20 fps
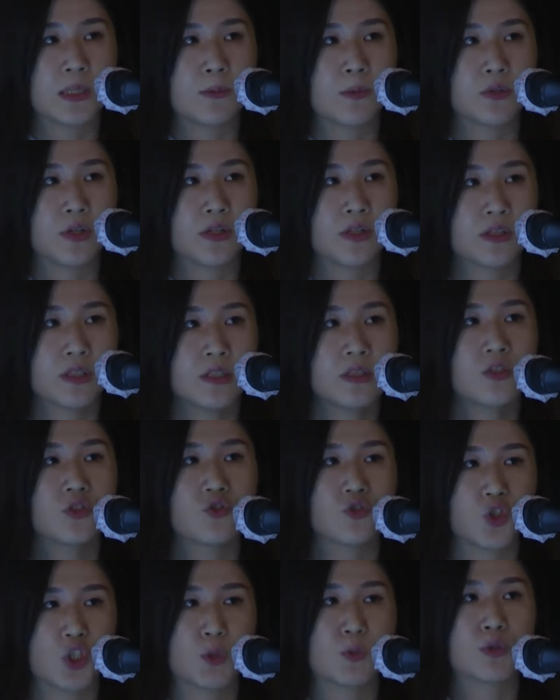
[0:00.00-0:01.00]
이번에는 큰
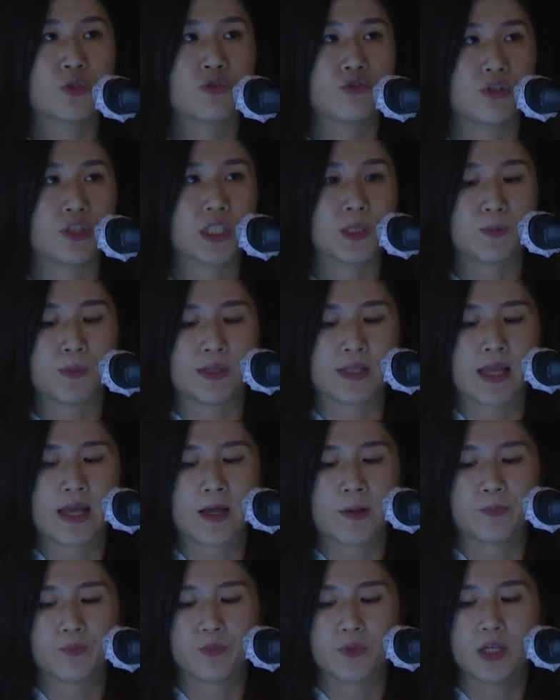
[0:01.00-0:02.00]
중점으로
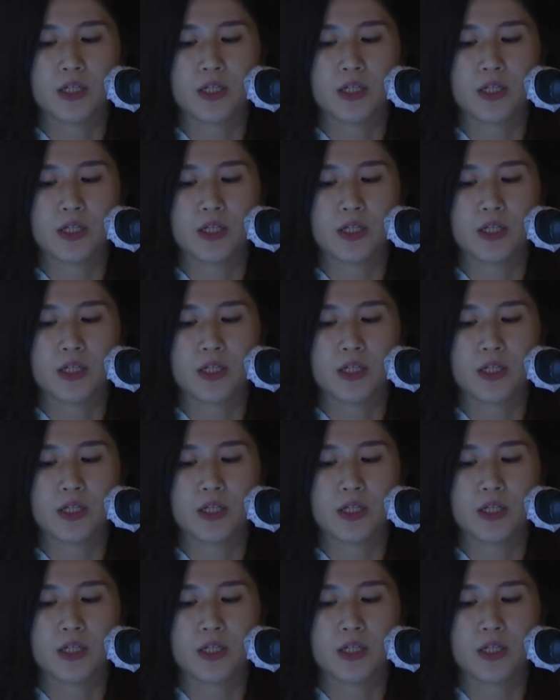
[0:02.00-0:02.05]
두었습니다.